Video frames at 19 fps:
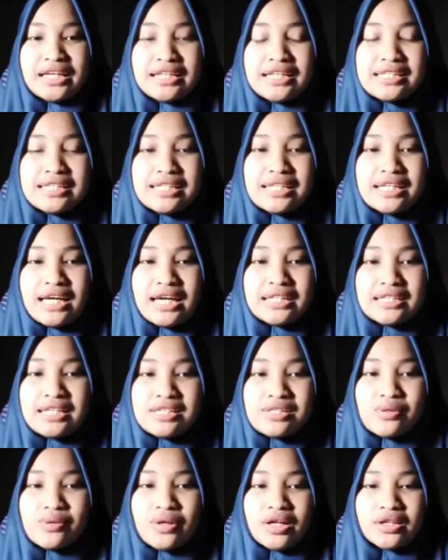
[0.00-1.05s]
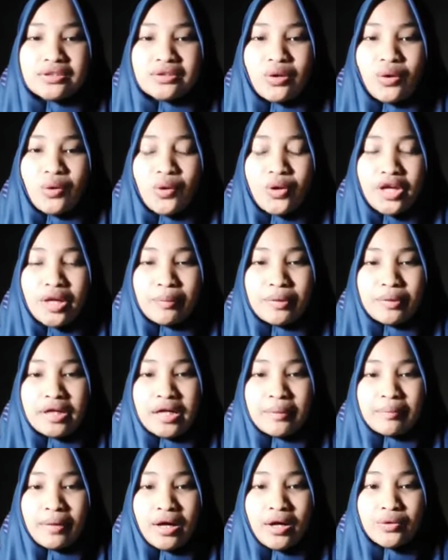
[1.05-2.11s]
Di sini ada seorang tokoh yang
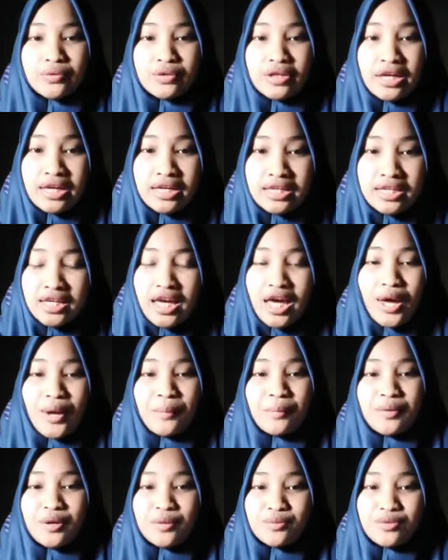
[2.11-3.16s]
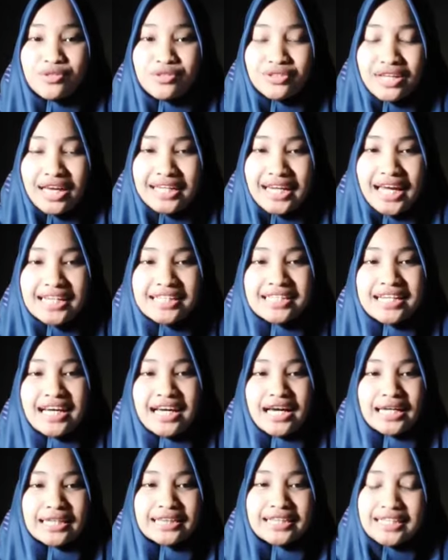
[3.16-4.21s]
bernama Hawkey merumuskan
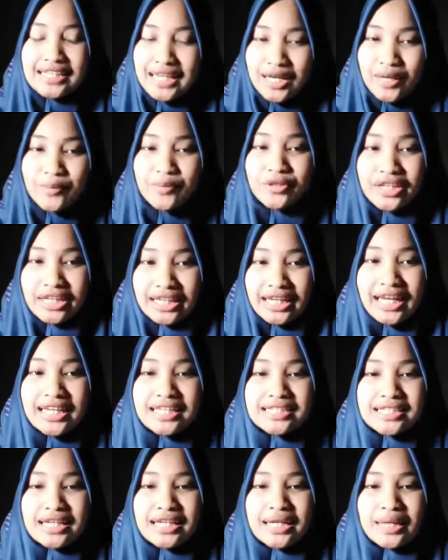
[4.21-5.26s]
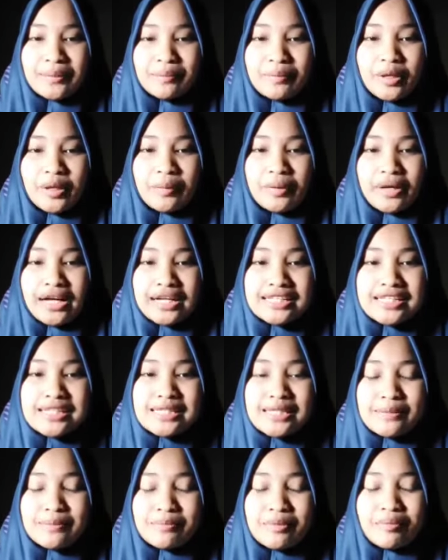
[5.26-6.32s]
ada tiga kemungkinan dalam pengembangan
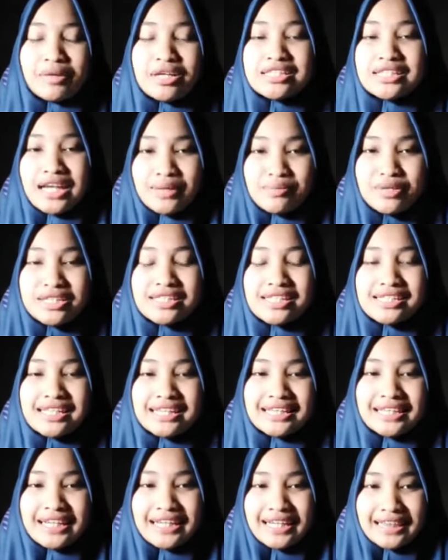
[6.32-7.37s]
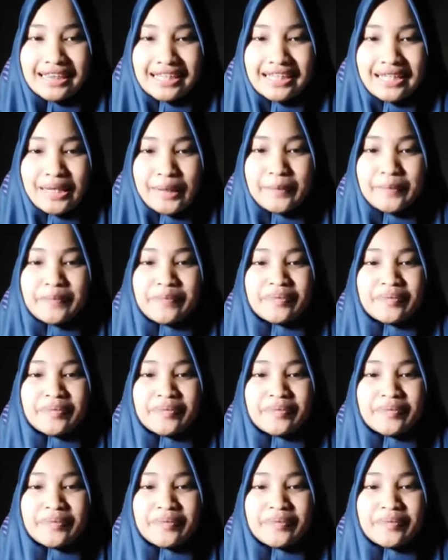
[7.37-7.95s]
sistem pembelajaran basis internet ini.